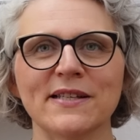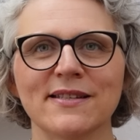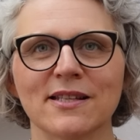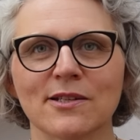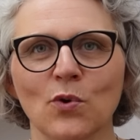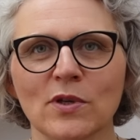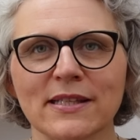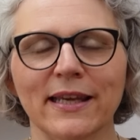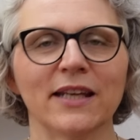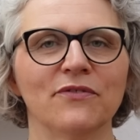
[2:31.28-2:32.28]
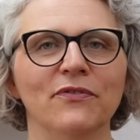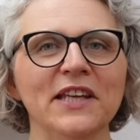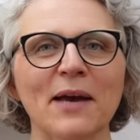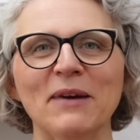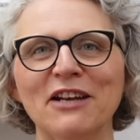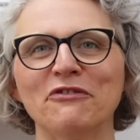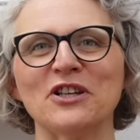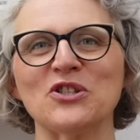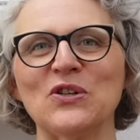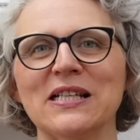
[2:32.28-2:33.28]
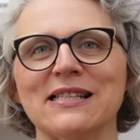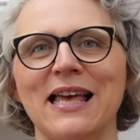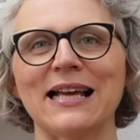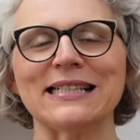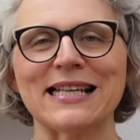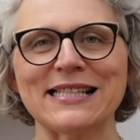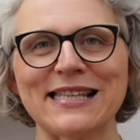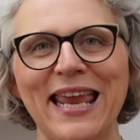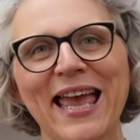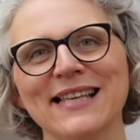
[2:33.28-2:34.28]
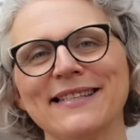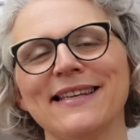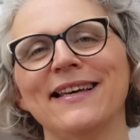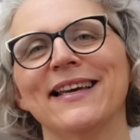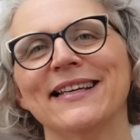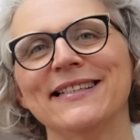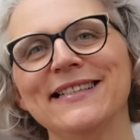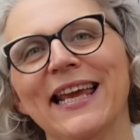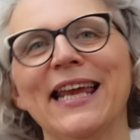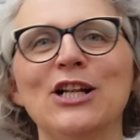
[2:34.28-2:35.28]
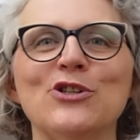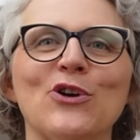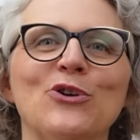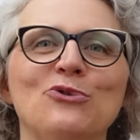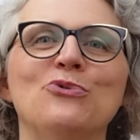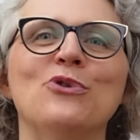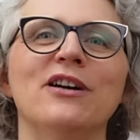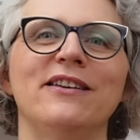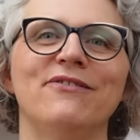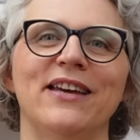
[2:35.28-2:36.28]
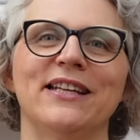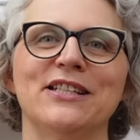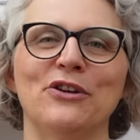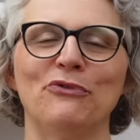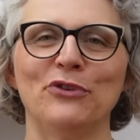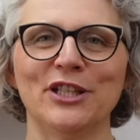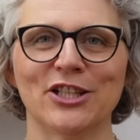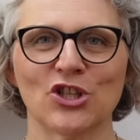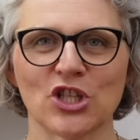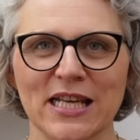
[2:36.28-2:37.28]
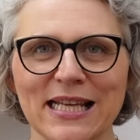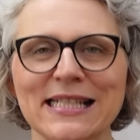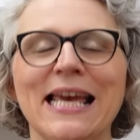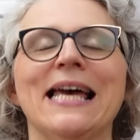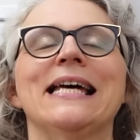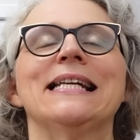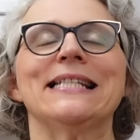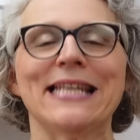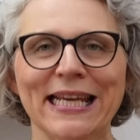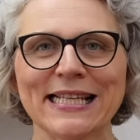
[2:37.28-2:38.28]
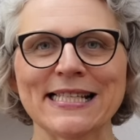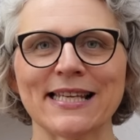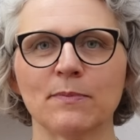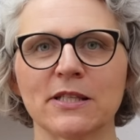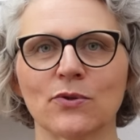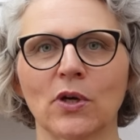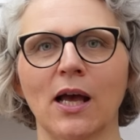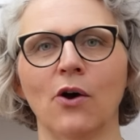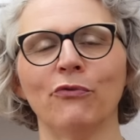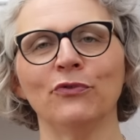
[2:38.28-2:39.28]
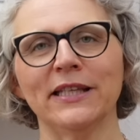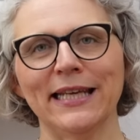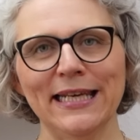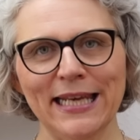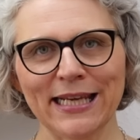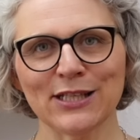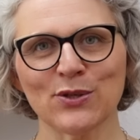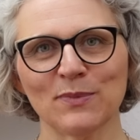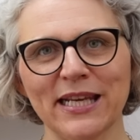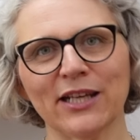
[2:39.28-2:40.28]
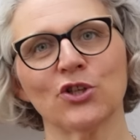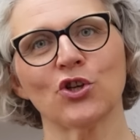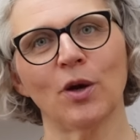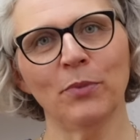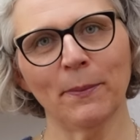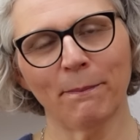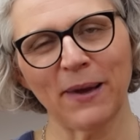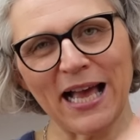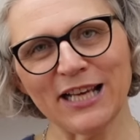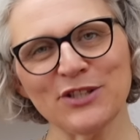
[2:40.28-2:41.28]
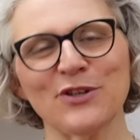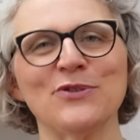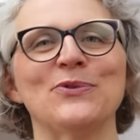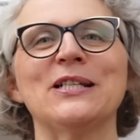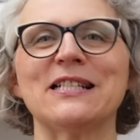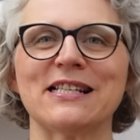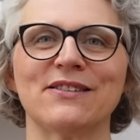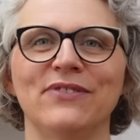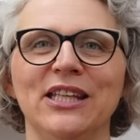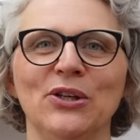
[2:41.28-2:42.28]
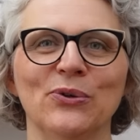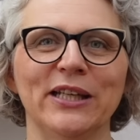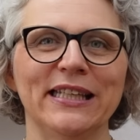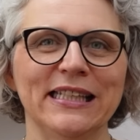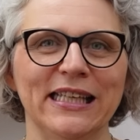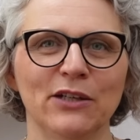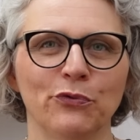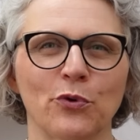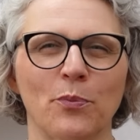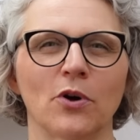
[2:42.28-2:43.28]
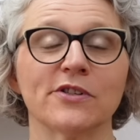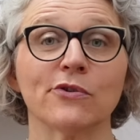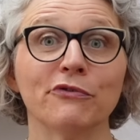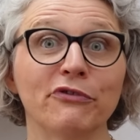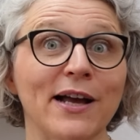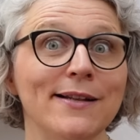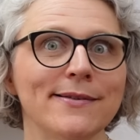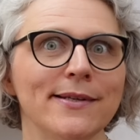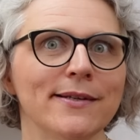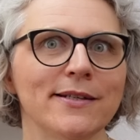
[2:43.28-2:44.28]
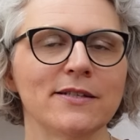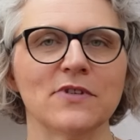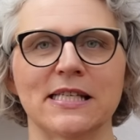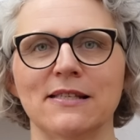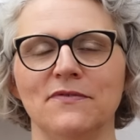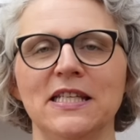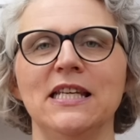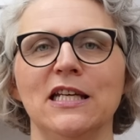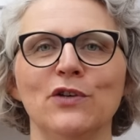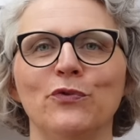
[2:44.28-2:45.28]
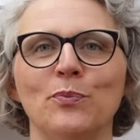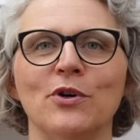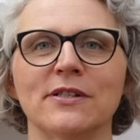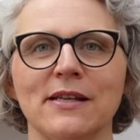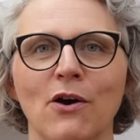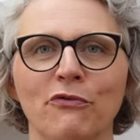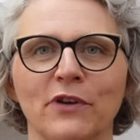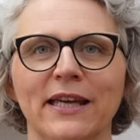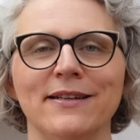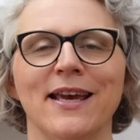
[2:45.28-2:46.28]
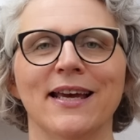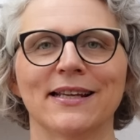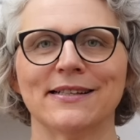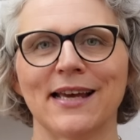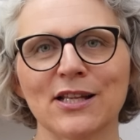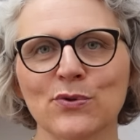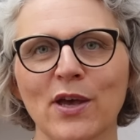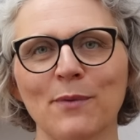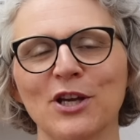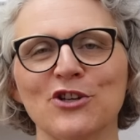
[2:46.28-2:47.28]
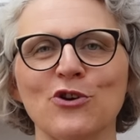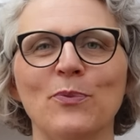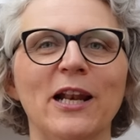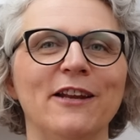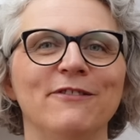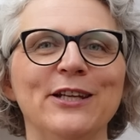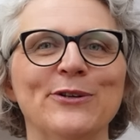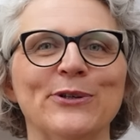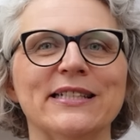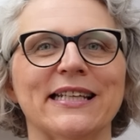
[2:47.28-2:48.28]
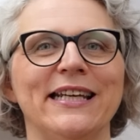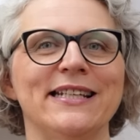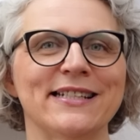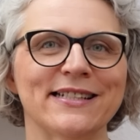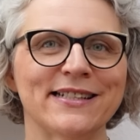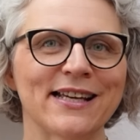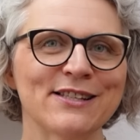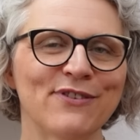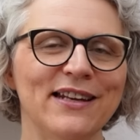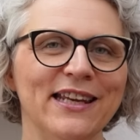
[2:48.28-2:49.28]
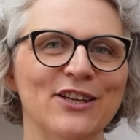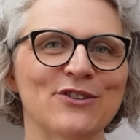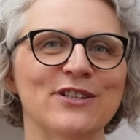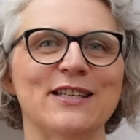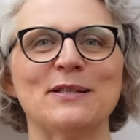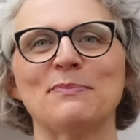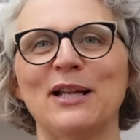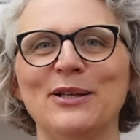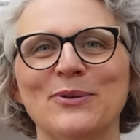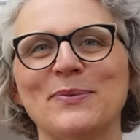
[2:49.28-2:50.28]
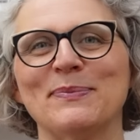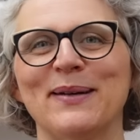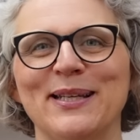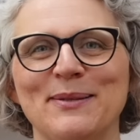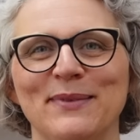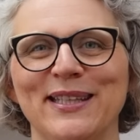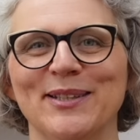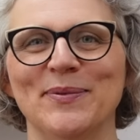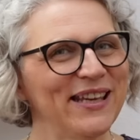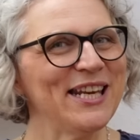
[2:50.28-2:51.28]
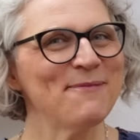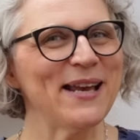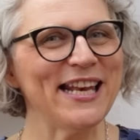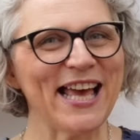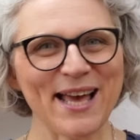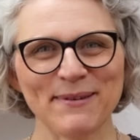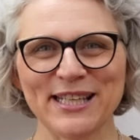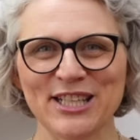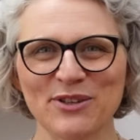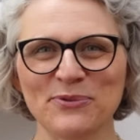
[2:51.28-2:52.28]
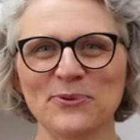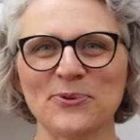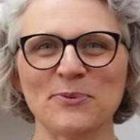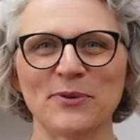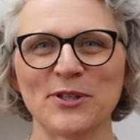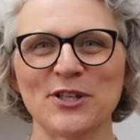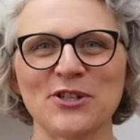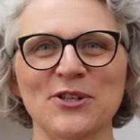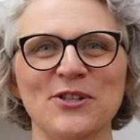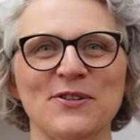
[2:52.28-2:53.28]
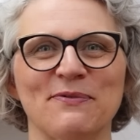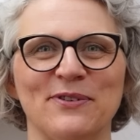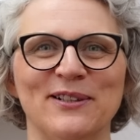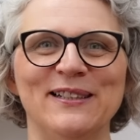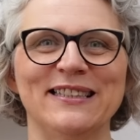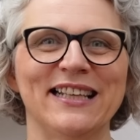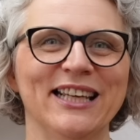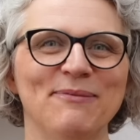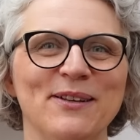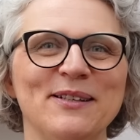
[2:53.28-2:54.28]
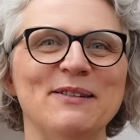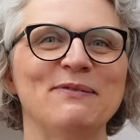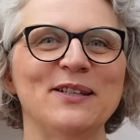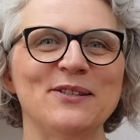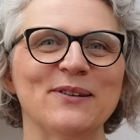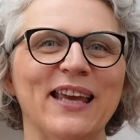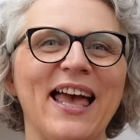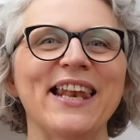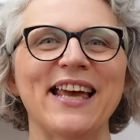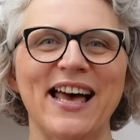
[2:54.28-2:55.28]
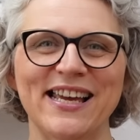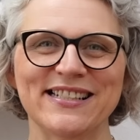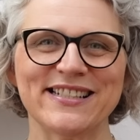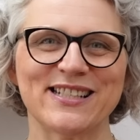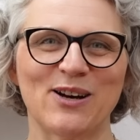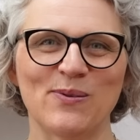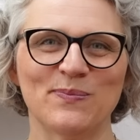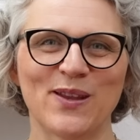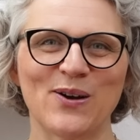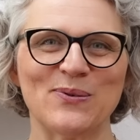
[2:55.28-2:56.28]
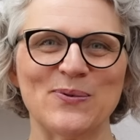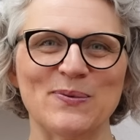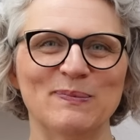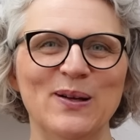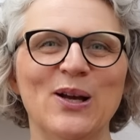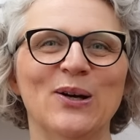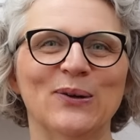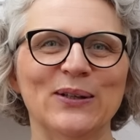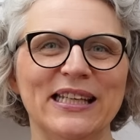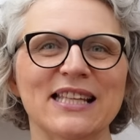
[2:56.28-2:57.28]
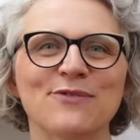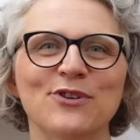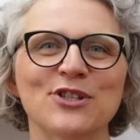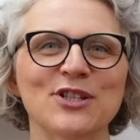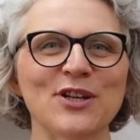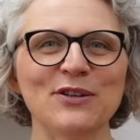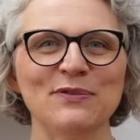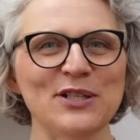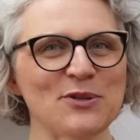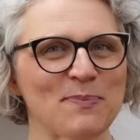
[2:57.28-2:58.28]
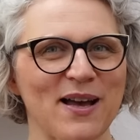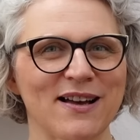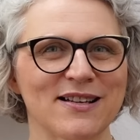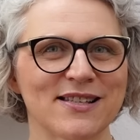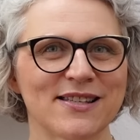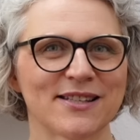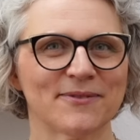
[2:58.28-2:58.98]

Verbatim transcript: es jetzt losgeht, wie am Anfang schon gesagt, das erste Nädels on Tour Event findet statt. Tickets gibt es zu kaufen. Den Link zum Ticketshop packe ich euch unter das Video in die Infobox. Und falls ihr nicht wisst, wie die Infobox aufgeht, dazu habe ich schon mal ein Video gedreht. Das verlinke ich euch jetzt mal hier oben bei dem i. Wenn ihr meine Arbeit hier auf YouTube unterstützen wollt, dann gebt doch dem Video gerne einen Daumen nach oben. Und jetzt wünsche ich euch viel Spaß.